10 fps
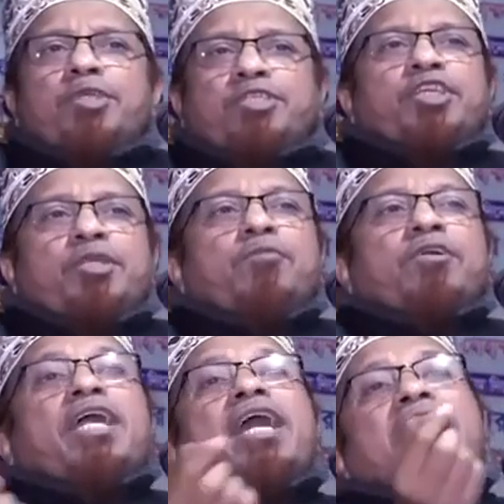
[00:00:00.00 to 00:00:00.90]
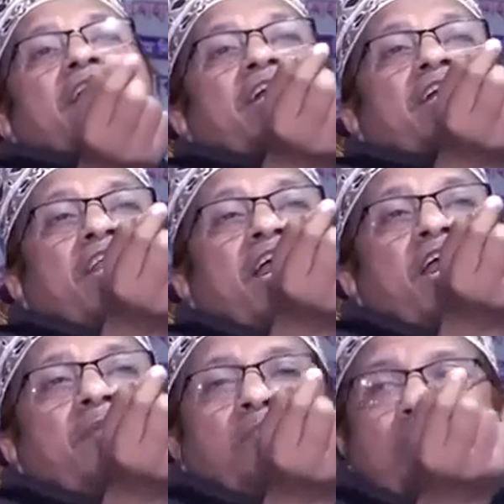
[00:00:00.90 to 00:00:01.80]
বিশ্বের বুকে এক
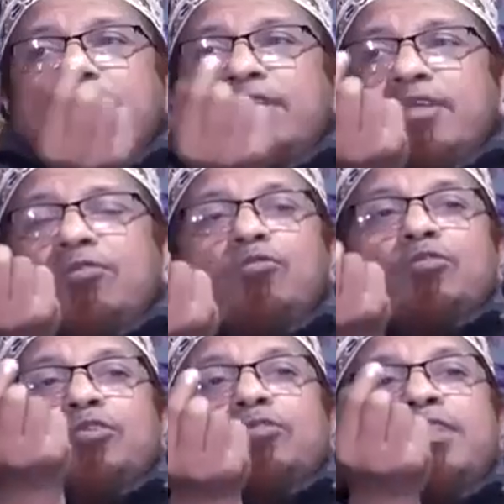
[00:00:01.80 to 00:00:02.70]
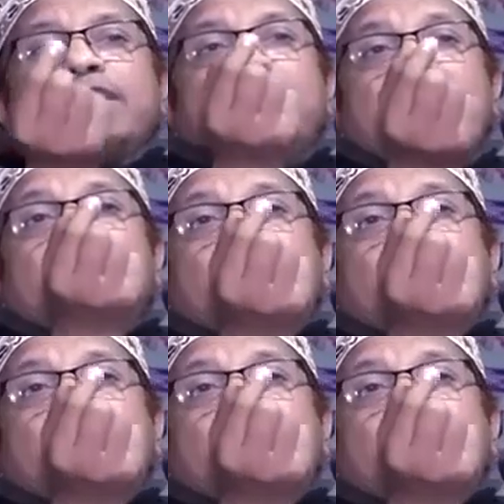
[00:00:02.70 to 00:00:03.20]
গ্রাম ওজন দিলে